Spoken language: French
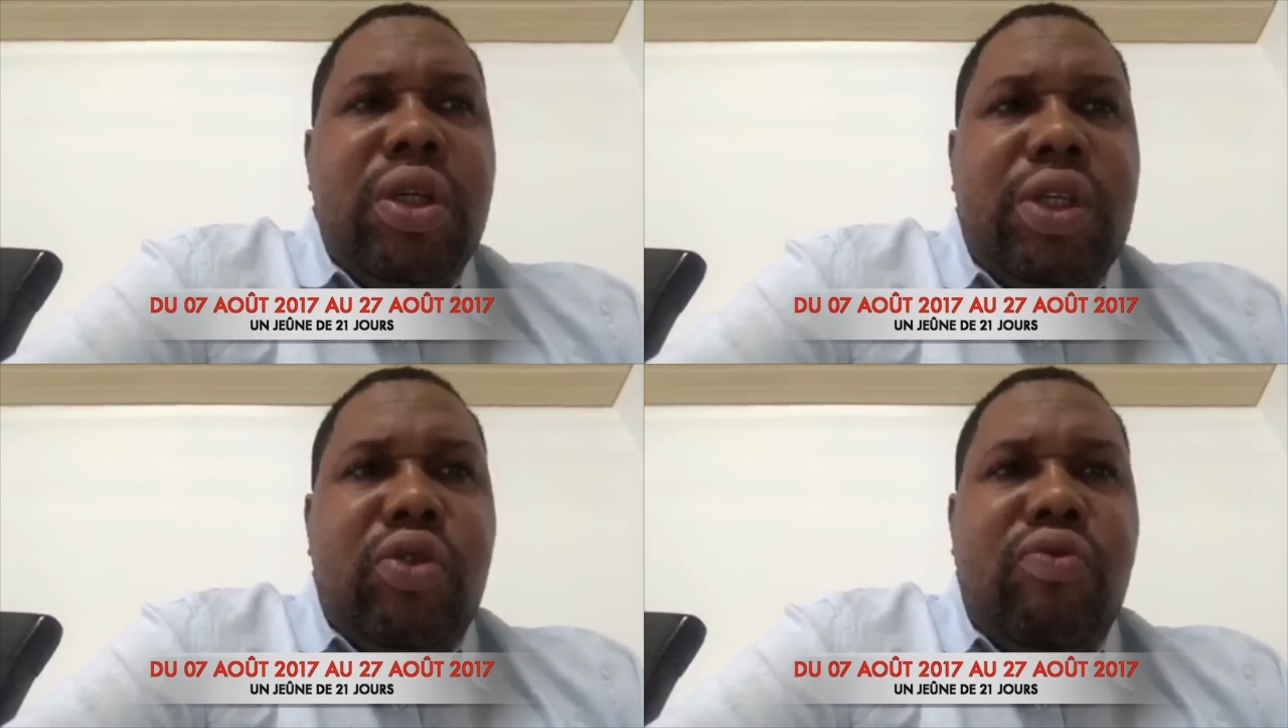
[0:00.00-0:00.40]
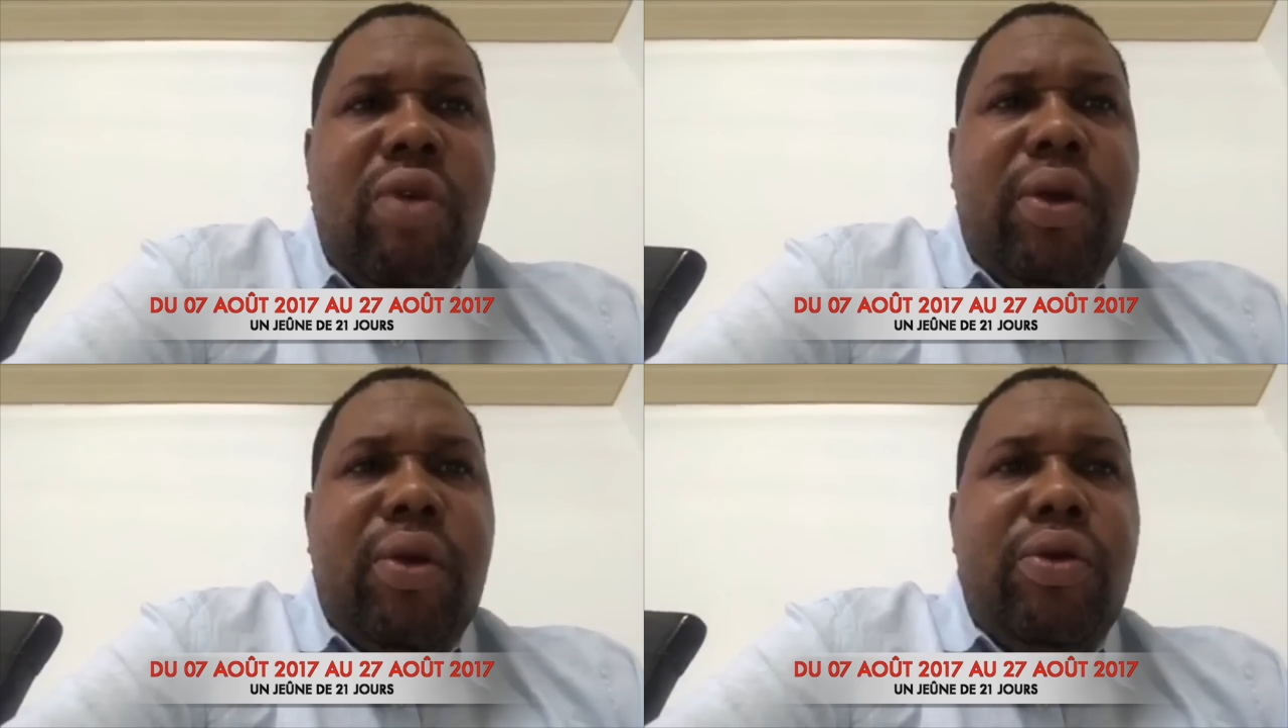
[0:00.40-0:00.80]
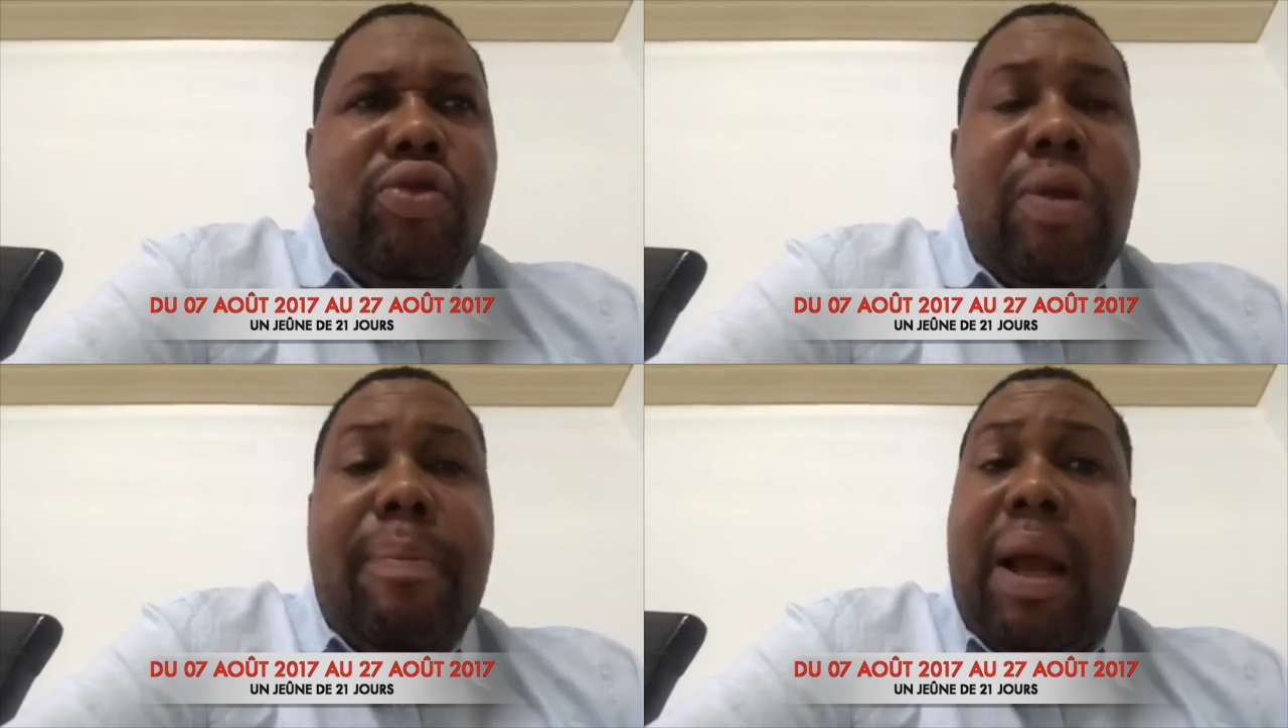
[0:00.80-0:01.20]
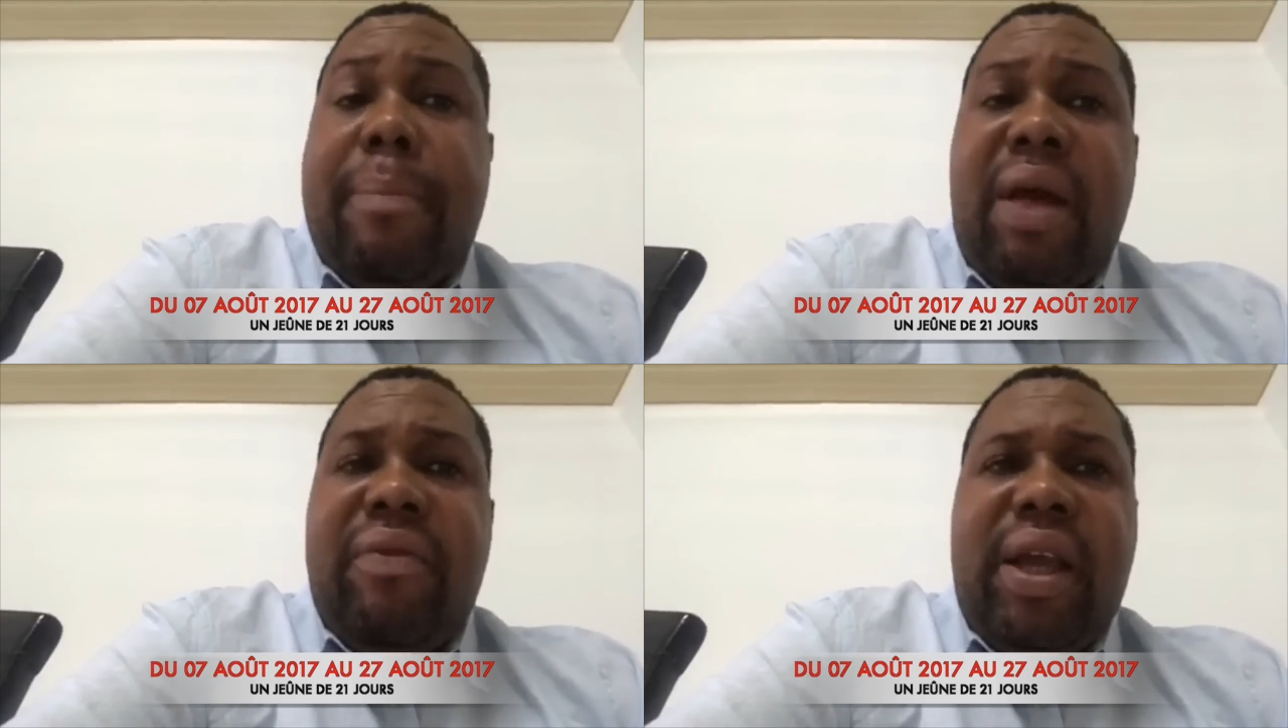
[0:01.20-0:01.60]
tu vois que tu ne parles
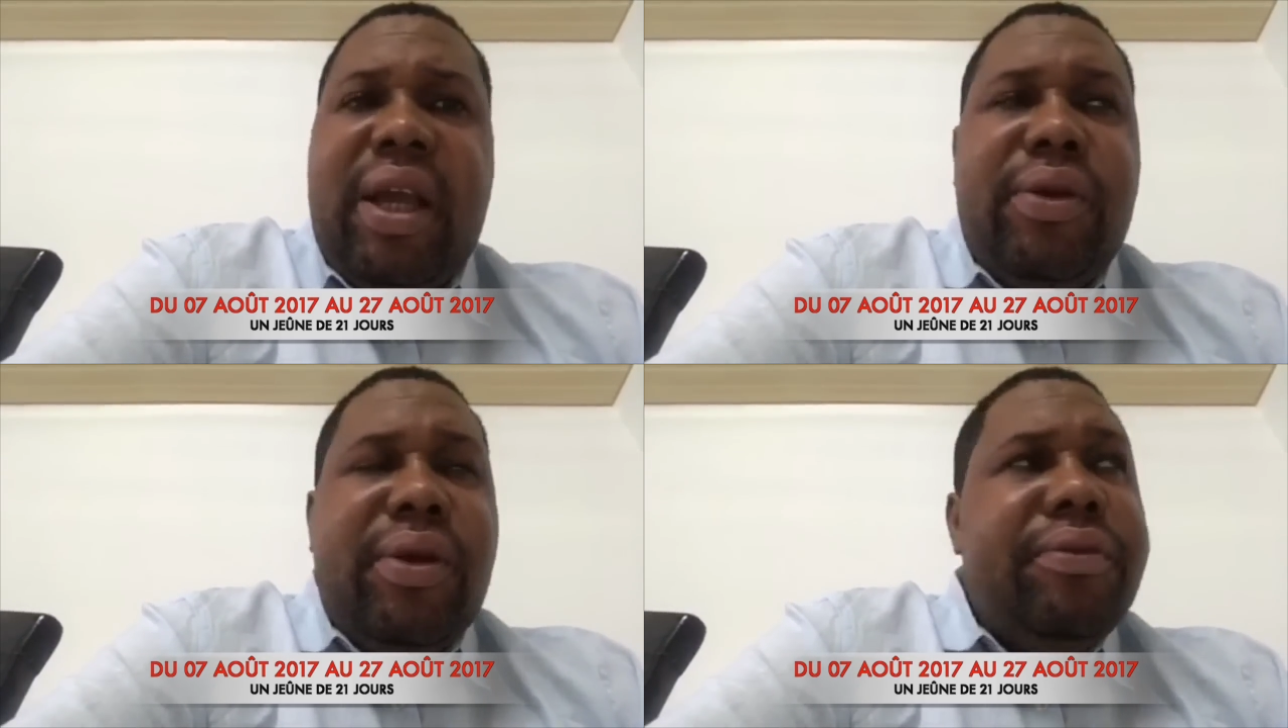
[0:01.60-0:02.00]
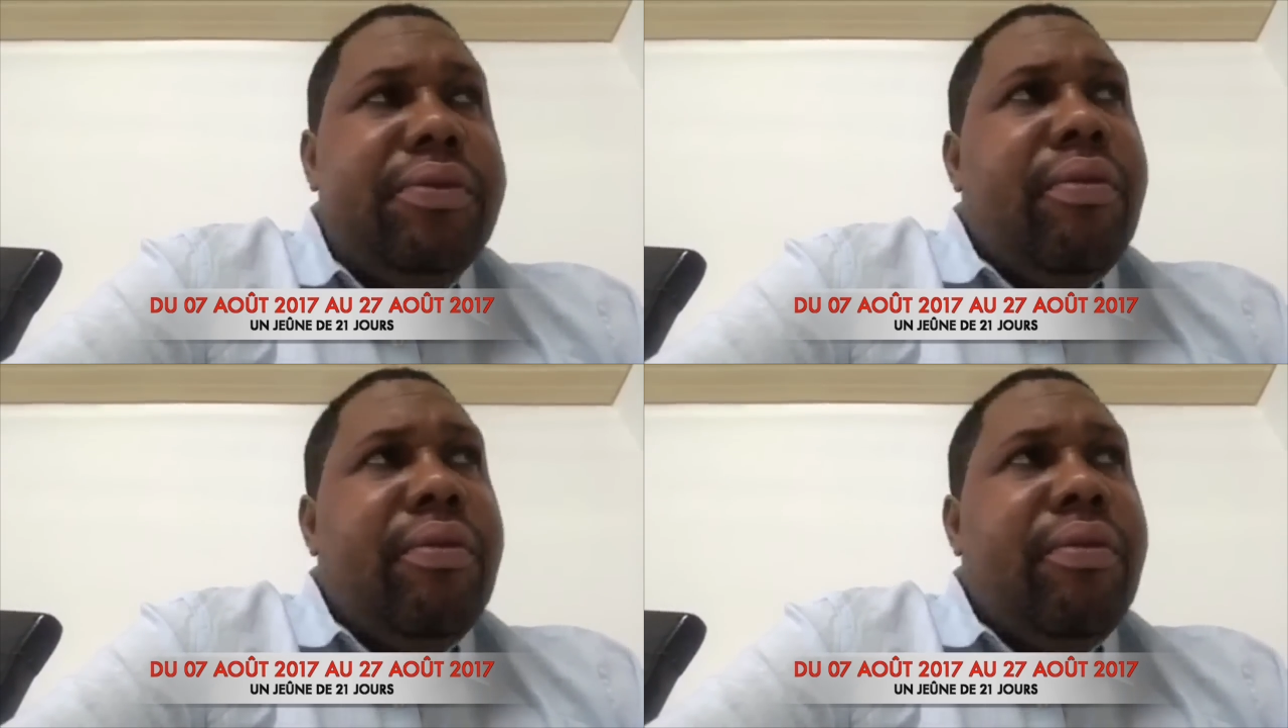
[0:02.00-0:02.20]
pas avec quelqu'un,